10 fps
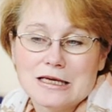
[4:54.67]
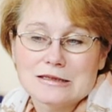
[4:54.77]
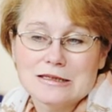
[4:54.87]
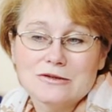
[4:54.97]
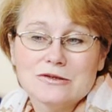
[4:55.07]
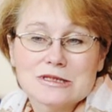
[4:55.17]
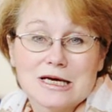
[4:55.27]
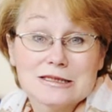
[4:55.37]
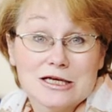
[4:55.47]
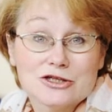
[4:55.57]
Следует
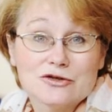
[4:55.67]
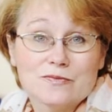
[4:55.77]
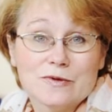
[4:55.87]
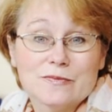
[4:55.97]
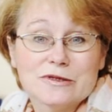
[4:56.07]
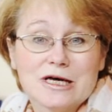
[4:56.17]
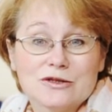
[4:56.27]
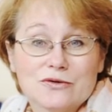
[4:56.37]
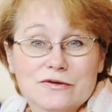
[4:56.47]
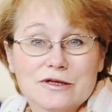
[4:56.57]
сказать, что при
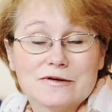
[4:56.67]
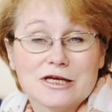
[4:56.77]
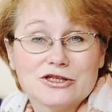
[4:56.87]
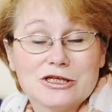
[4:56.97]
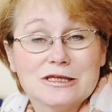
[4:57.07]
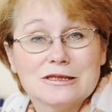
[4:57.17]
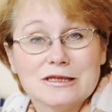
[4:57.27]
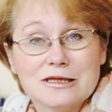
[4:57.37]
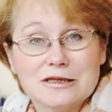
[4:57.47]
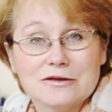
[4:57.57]
подготовке
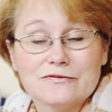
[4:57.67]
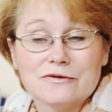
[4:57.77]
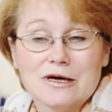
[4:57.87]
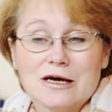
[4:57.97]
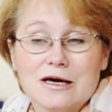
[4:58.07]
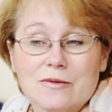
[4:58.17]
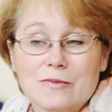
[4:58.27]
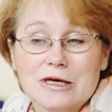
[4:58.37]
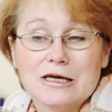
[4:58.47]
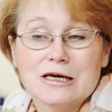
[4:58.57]
врачей-интернов
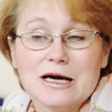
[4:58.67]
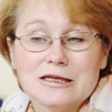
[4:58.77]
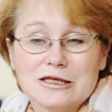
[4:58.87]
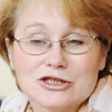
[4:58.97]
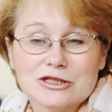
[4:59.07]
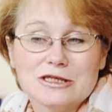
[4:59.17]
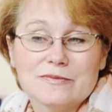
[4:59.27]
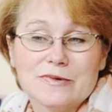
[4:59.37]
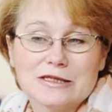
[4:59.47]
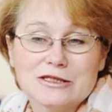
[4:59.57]
мы, конечно, для
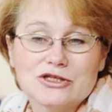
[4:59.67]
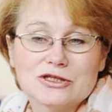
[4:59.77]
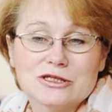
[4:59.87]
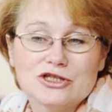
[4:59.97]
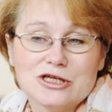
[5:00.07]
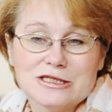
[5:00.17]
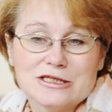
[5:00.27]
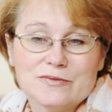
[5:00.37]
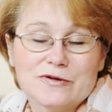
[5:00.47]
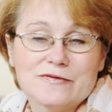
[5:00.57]
практической
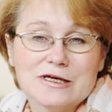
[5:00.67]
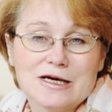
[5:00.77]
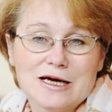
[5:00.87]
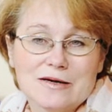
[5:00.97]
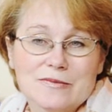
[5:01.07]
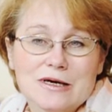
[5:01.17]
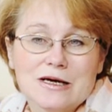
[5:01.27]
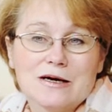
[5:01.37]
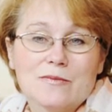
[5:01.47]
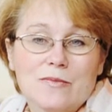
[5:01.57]
части привлекаем
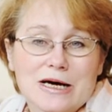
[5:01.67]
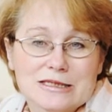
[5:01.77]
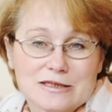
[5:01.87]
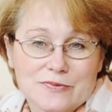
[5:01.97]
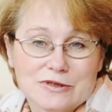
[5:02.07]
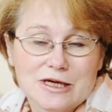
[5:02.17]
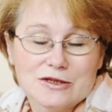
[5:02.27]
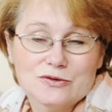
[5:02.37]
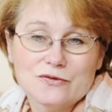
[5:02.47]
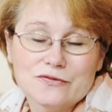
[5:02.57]
базы
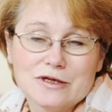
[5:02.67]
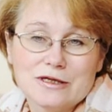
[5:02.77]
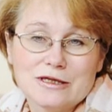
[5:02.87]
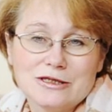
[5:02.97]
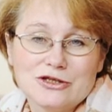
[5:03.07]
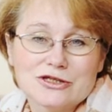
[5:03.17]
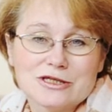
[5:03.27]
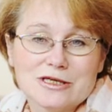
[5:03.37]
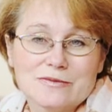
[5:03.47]
подготовки, клинические